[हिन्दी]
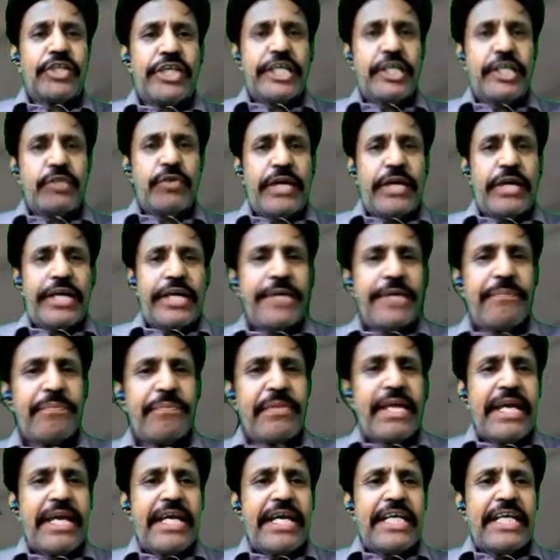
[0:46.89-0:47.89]
एयरपोर्ट के
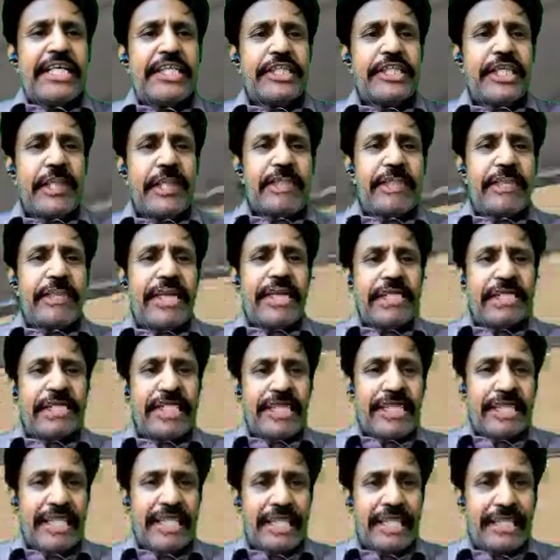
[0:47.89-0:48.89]
रनवे का नंबर लिखा है
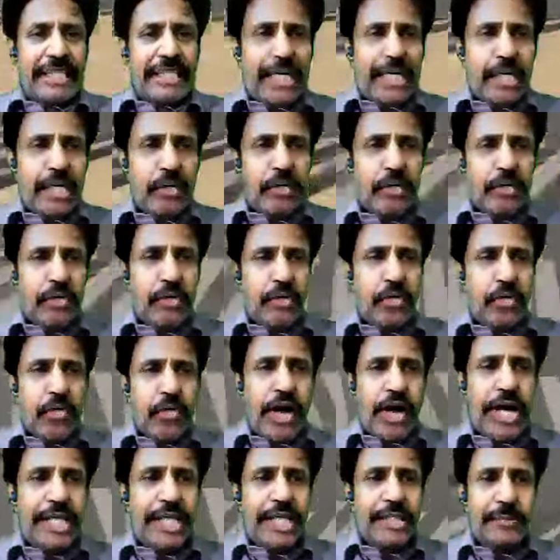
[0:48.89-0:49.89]
यहाँ पर और ये
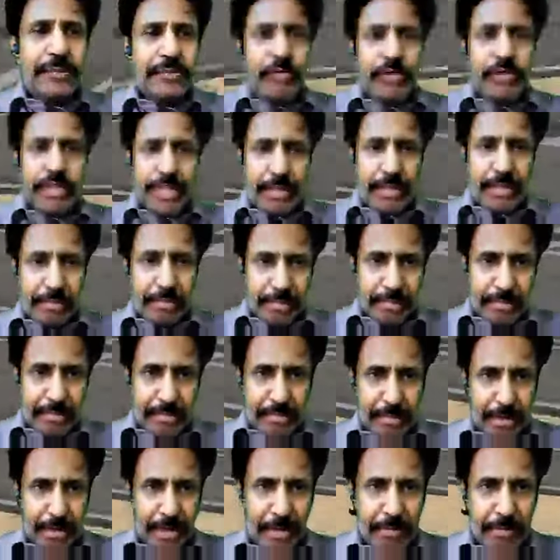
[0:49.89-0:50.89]
हमारा ब्रिटिश एयरवेज का
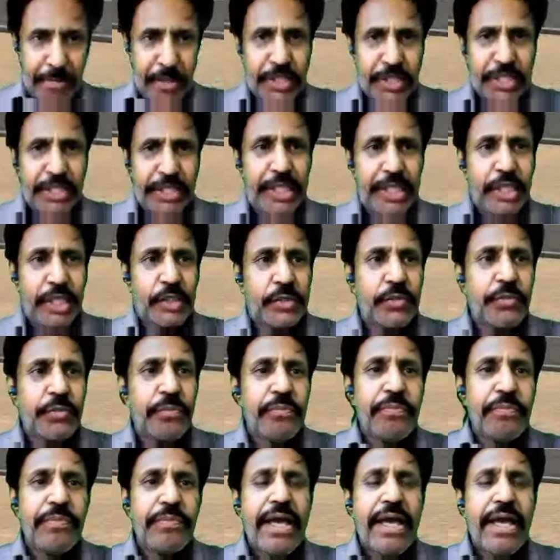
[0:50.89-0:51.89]
सेवन थ्री सेवन एट हंड्रेड